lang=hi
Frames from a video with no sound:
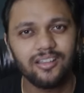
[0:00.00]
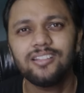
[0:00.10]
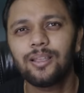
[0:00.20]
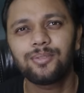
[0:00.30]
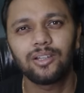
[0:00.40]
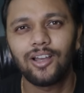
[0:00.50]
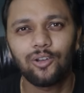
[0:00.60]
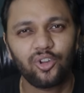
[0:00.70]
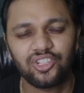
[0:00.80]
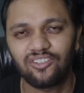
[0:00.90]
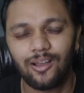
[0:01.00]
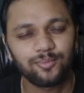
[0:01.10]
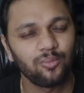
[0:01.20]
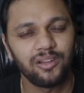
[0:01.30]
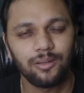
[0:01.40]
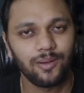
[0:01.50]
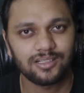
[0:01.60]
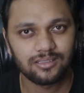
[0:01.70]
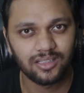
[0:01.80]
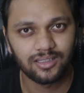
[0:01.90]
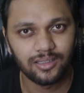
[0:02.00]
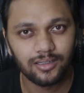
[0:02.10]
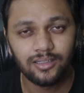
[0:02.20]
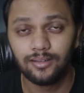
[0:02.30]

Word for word: इन सब सवालों का जवाब तो मेरे पास नहीं है